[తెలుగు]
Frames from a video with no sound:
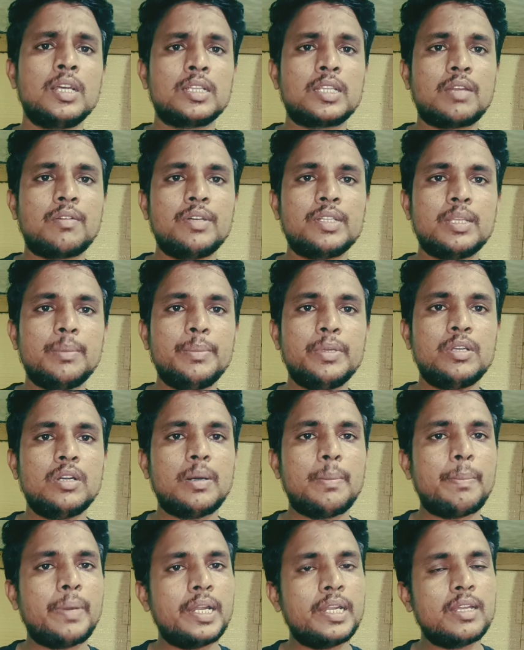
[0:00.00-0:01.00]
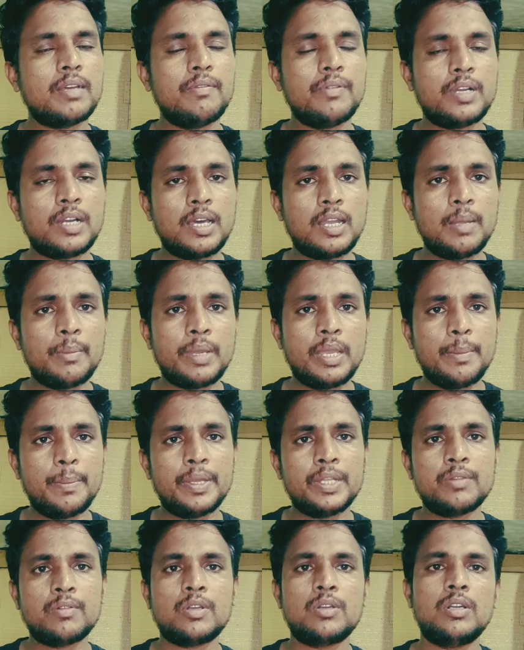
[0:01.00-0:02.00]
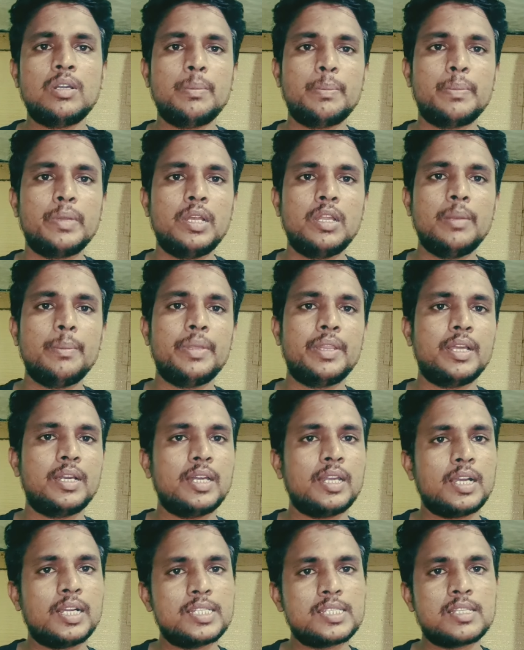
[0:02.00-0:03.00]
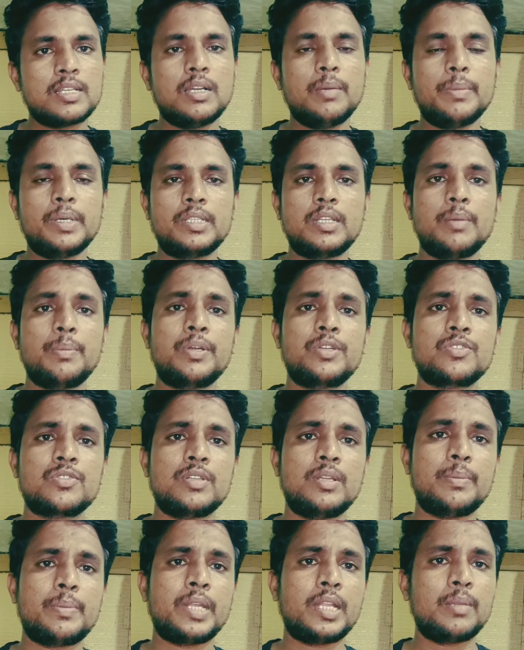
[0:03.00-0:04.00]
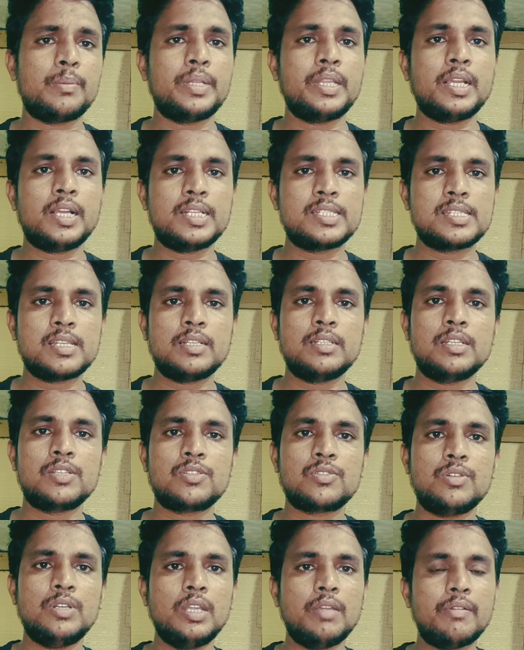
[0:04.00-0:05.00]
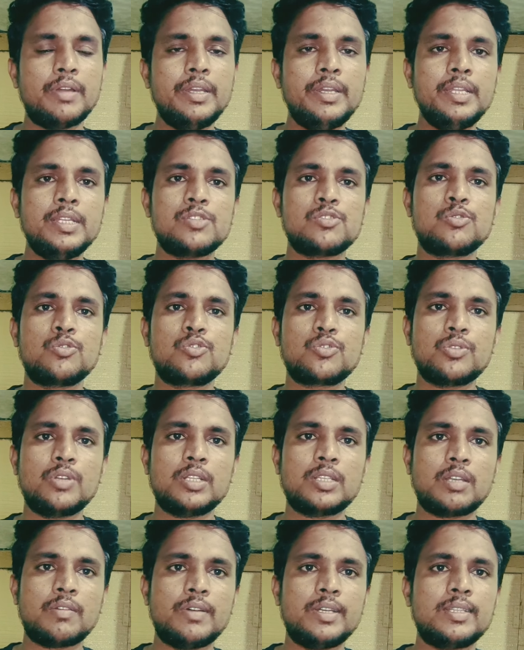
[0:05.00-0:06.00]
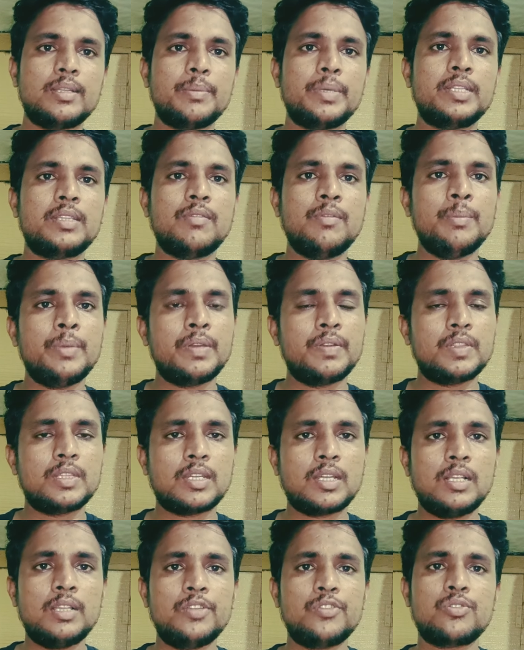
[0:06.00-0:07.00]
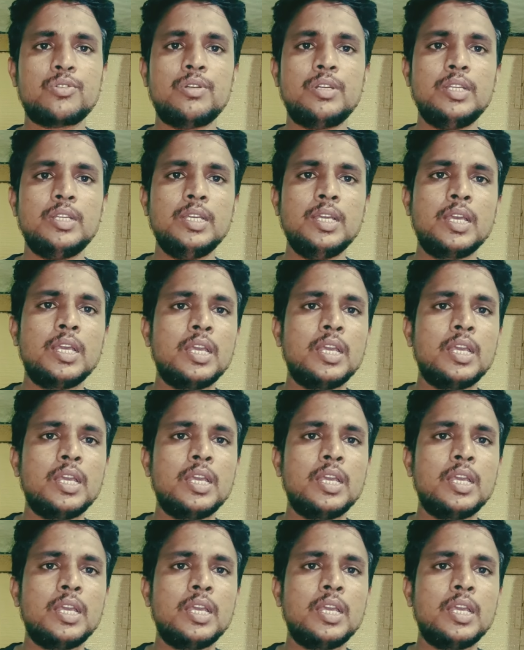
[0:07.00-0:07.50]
తర్వాత మీకు ఆ పంట కాలం అయిపోయేంత వరకు కూడా బిల్లును మీ దగ్గర ఖచ్చితంగా భద్రపరచుకునే ప్రయత్నం అయితే ఖచ్చితంగా చేసుకోండి ఇవన్నీ చూసుకున్న తర్వాత మాత్రం మీరు విత్తనాలు తీసుకోండి